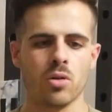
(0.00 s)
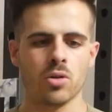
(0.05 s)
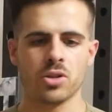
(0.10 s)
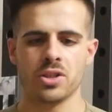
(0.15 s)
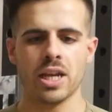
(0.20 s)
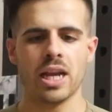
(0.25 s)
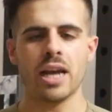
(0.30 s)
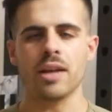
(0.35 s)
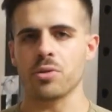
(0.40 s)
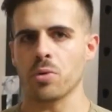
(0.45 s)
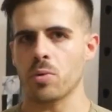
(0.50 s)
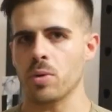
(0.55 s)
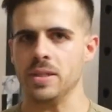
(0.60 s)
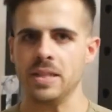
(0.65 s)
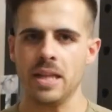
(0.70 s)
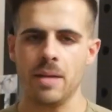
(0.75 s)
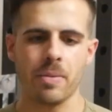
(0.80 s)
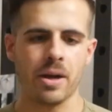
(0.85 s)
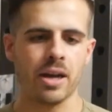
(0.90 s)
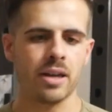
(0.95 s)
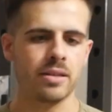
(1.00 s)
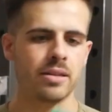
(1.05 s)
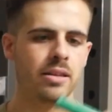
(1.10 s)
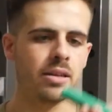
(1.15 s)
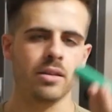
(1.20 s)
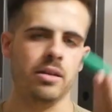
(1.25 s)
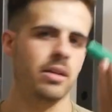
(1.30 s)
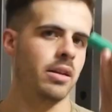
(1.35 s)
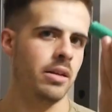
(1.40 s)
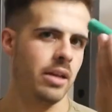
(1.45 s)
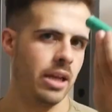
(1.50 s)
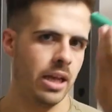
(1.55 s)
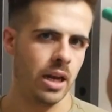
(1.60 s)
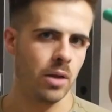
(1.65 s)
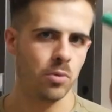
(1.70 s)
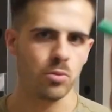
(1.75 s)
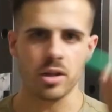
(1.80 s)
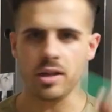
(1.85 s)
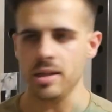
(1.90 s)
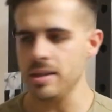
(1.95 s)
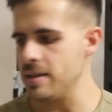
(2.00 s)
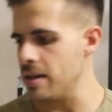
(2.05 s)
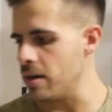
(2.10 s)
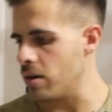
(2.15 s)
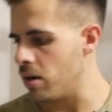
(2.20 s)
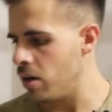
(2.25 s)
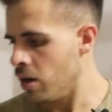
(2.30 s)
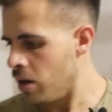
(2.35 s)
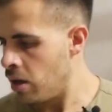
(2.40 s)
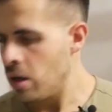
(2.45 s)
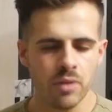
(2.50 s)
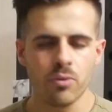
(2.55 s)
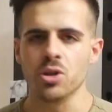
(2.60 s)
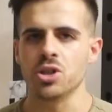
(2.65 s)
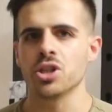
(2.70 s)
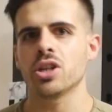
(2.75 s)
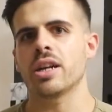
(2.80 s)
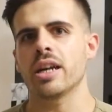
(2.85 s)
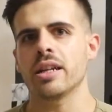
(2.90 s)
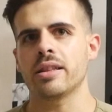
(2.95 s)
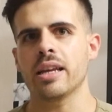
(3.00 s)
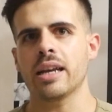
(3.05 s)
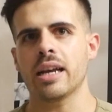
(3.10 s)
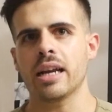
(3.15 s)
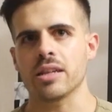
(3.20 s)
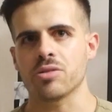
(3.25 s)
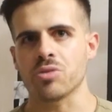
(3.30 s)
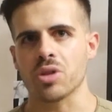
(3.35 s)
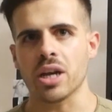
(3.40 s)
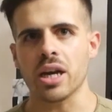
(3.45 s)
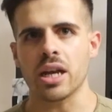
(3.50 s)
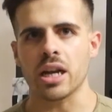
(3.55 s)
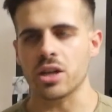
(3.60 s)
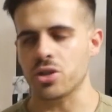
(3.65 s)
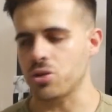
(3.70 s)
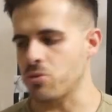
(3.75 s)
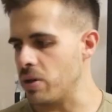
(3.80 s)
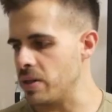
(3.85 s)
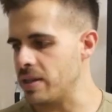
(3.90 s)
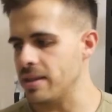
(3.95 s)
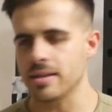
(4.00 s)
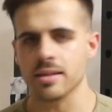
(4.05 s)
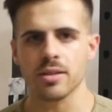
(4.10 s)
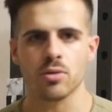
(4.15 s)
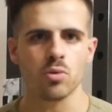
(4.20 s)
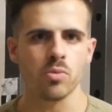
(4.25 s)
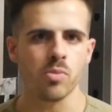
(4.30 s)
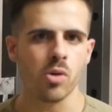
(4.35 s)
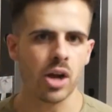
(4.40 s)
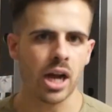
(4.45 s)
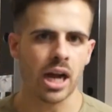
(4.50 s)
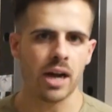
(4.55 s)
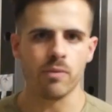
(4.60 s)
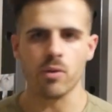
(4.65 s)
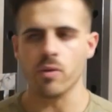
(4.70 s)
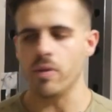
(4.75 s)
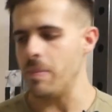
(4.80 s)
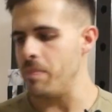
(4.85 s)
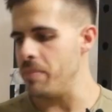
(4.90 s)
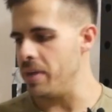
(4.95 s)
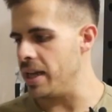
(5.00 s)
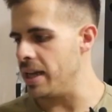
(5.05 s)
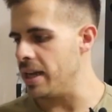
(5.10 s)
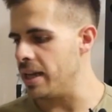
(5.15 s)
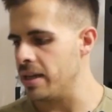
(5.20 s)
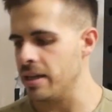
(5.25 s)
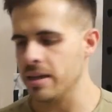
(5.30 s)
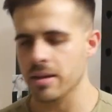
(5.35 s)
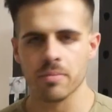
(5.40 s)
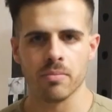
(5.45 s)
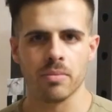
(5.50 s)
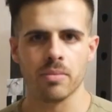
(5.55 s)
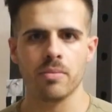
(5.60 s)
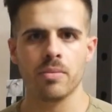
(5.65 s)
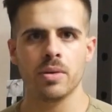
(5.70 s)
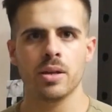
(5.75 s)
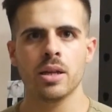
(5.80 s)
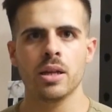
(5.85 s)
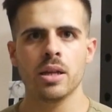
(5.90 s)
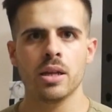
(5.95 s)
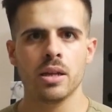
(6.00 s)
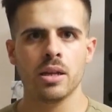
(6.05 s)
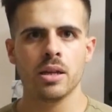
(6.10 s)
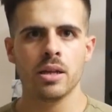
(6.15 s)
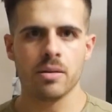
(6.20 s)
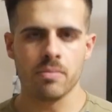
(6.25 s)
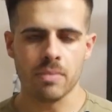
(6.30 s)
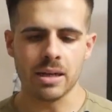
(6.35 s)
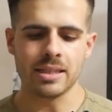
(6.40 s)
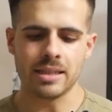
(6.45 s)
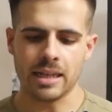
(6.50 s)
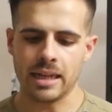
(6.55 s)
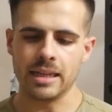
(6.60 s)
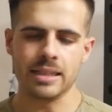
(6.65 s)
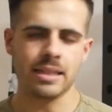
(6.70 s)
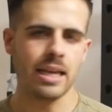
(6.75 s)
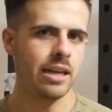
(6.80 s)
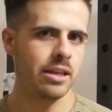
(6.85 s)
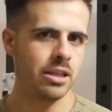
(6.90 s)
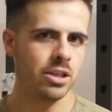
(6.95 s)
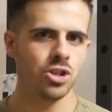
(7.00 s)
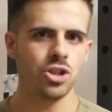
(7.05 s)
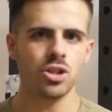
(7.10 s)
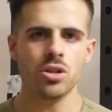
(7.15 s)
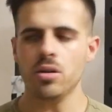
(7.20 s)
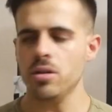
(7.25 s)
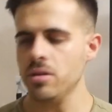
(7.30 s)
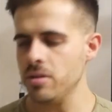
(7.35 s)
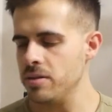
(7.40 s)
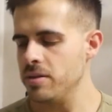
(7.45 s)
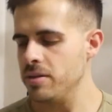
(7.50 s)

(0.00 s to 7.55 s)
ho segato questa parte e la utilizzerò. Voi cercate in caso in garage qualsiasi tubo cavo, va bene. Basta che sia rigido.